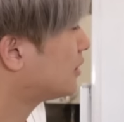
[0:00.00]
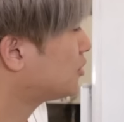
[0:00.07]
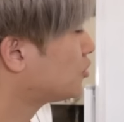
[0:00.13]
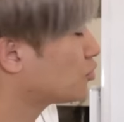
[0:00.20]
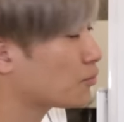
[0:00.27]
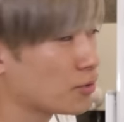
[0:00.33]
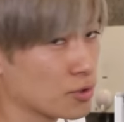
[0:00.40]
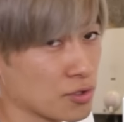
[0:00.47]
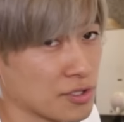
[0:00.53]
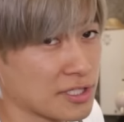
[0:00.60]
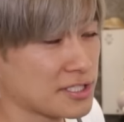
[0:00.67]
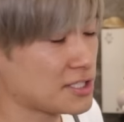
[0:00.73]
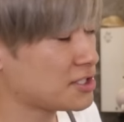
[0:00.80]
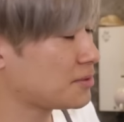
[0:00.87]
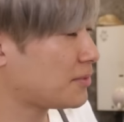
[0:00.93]
ちょっとボード
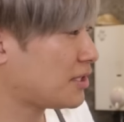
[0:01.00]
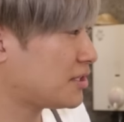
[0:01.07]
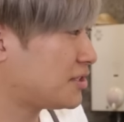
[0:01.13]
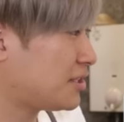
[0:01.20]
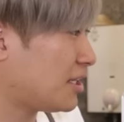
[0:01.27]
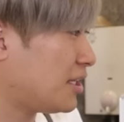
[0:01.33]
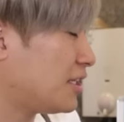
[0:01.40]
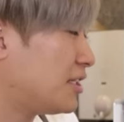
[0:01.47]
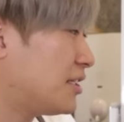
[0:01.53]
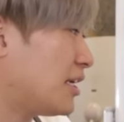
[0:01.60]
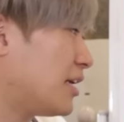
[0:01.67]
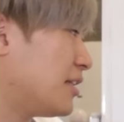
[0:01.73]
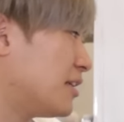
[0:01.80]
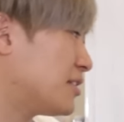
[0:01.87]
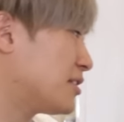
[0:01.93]
で説明していき
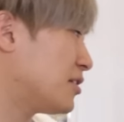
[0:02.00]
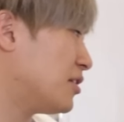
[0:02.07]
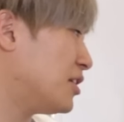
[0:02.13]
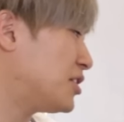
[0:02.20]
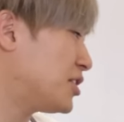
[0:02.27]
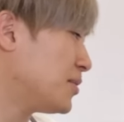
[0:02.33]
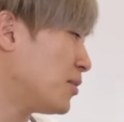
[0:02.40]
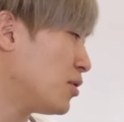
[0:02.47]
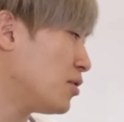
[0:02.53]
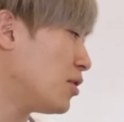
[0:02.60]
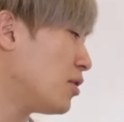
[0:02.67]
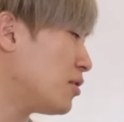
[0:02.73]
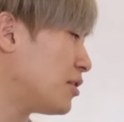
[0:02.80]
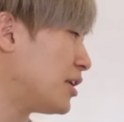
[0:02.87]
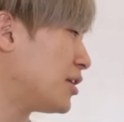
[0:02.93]
たいんですけどいつも
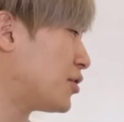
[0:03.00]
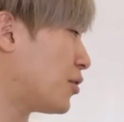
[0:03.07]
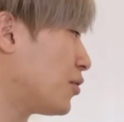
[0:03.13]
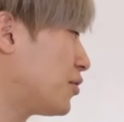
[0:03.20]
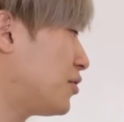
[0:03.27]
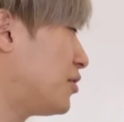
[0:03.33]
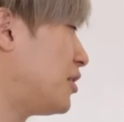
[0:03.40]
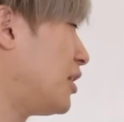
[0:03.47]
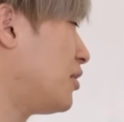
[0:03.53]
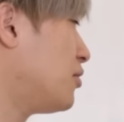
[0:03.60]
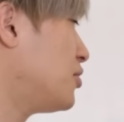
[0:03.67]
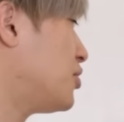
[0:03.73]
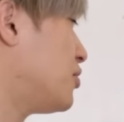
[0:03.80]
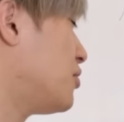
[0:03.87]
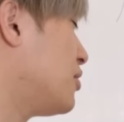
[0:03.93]
通り取っ手
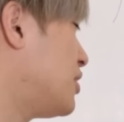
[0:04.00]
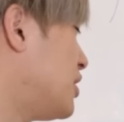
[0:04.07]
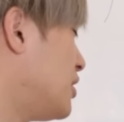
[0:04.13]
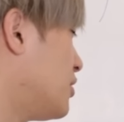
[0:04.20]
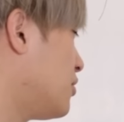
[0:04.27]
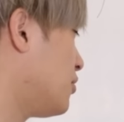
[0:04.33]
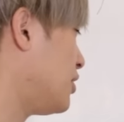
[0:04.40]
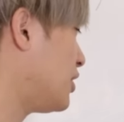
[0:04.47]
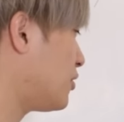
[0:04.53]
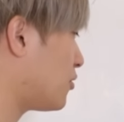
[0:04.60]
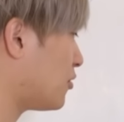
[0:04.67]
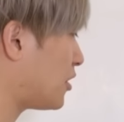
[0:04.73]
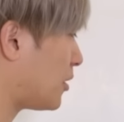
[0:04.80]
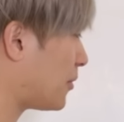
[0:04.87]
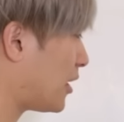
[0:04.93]
の中心の1
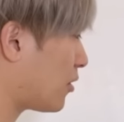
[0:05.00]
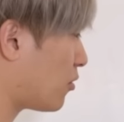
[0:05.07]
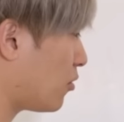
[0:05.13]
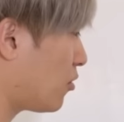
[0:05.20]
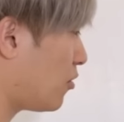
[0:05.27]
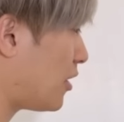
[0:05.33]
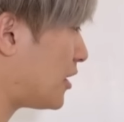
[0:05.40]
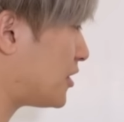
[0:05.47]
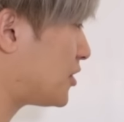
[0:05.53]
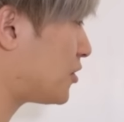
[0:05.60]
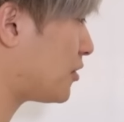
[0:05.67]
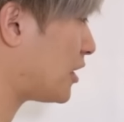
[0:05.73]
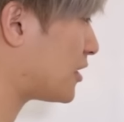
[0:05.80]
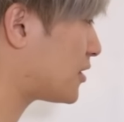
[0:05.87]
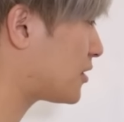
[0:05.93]
個手前ここは一
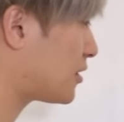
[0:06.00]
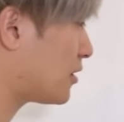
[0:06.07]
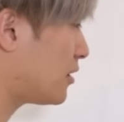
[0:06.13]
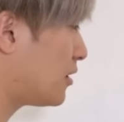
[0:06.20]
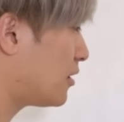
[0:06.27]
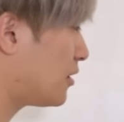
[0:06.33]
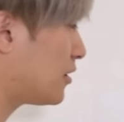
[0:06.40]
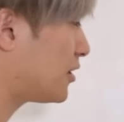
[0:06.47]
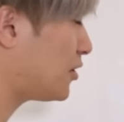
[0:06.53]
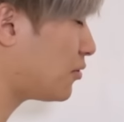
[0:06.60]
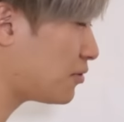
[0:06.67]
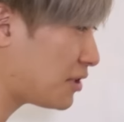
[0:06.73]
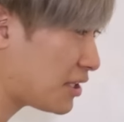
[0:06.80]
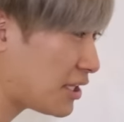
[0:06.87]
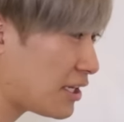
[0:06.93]
緒です基
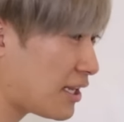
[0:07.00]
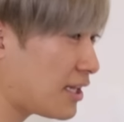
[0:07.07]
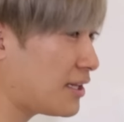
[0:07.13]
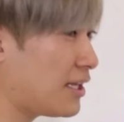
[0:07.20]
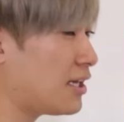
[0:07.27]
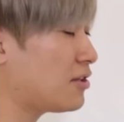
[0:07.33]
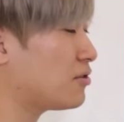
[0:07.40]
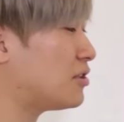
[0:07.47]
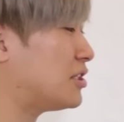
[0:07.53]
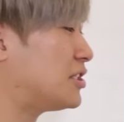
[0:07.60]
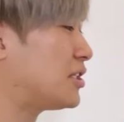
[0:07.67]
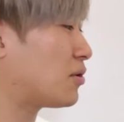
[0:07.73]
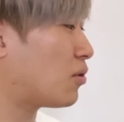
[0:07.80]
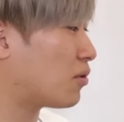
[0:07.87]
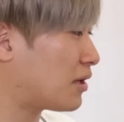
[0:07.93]
本的にラテアートの位
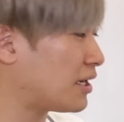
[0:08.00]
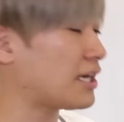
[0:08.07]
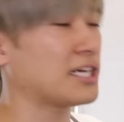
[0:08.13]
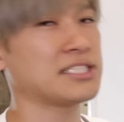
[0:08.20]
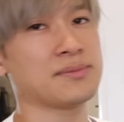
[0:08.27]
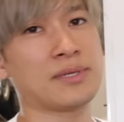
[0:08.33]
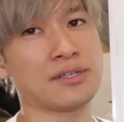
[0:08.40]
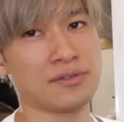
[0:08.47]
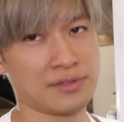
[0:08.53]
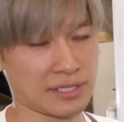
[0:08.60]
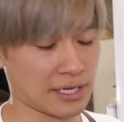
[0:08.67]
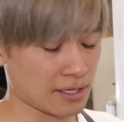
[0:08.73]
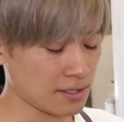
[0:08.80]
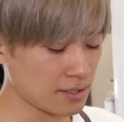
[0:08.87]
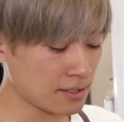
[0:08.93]
置ってここから始まるん
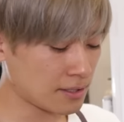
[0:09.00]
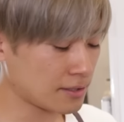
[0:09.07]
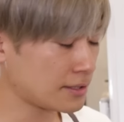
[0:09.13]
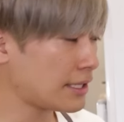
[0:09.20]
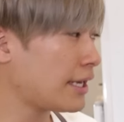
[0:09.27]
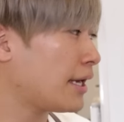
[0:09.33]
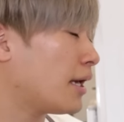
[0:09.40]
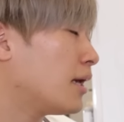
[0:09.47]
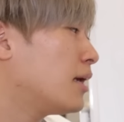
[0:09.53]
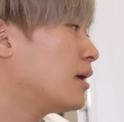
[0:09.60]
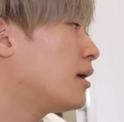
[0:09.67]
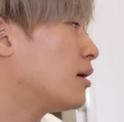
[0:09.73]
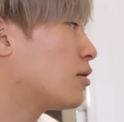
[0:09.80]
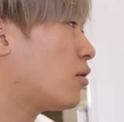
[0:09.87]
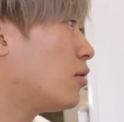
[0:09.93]
でで
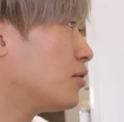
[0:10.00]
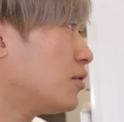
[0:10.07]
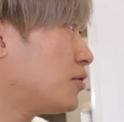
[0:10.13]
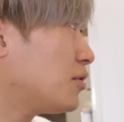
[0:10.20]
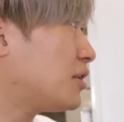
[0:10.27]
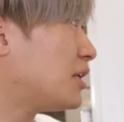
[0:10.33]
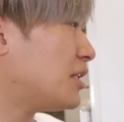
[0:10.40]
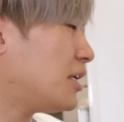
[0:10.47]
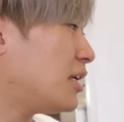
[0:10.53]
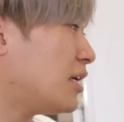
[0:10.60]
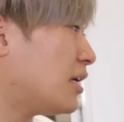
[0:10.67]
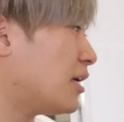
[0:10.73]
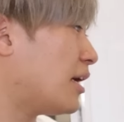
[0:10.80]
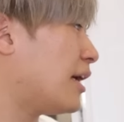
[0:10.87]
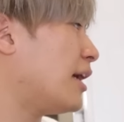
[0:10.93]
この時に、
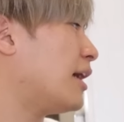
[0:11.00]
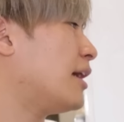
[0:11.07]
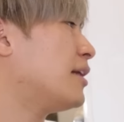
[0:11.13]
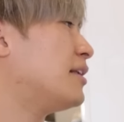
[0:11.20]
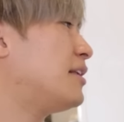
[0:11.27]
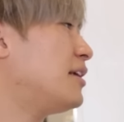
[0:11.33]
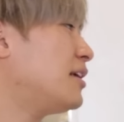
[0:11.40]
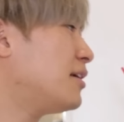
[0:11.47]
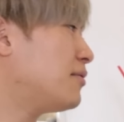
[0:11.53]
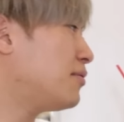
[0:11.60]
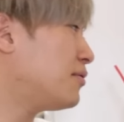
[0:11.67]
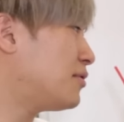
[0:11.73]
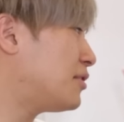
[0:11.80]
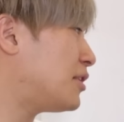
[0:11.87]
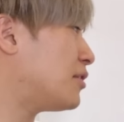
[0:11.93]
えー、
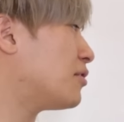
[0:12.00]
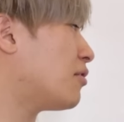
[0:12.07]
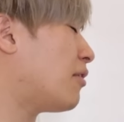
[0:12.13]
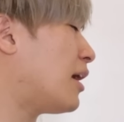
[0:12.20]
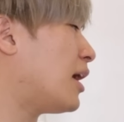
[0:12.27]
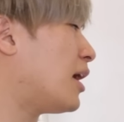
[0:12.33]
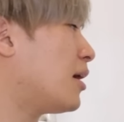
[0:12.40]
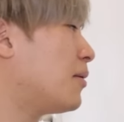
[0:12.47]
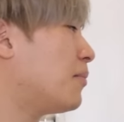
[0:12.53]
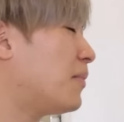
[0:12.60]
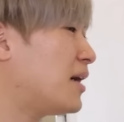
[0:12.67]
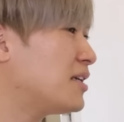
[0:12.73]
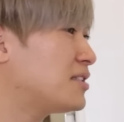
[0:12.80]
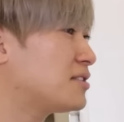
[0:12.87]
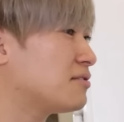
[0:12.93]
リーフっていうのは
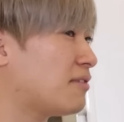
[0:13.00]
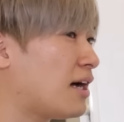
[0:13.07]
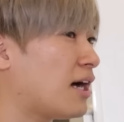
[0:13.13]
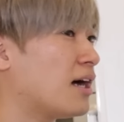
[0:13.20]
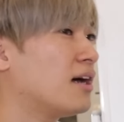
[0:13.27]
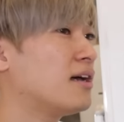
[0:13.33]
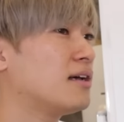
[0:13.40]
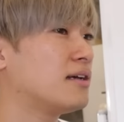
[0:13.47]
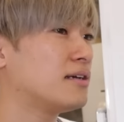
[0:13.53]
まずは